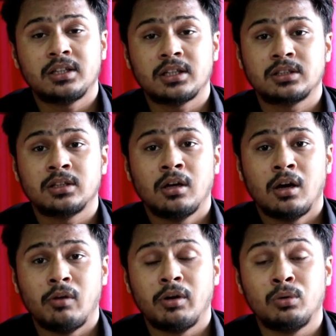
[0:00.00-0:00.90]
सिक्स
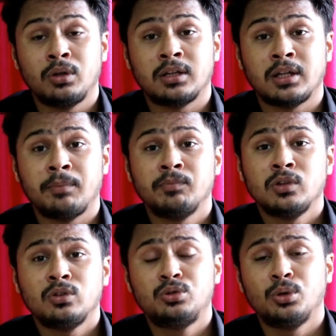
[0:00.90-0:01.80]
आवर हो जाता
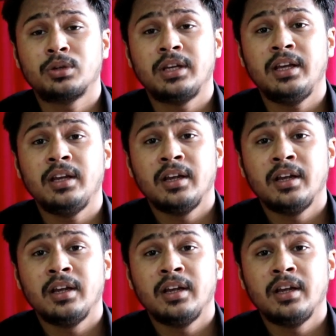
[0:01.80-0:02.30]
है जो कि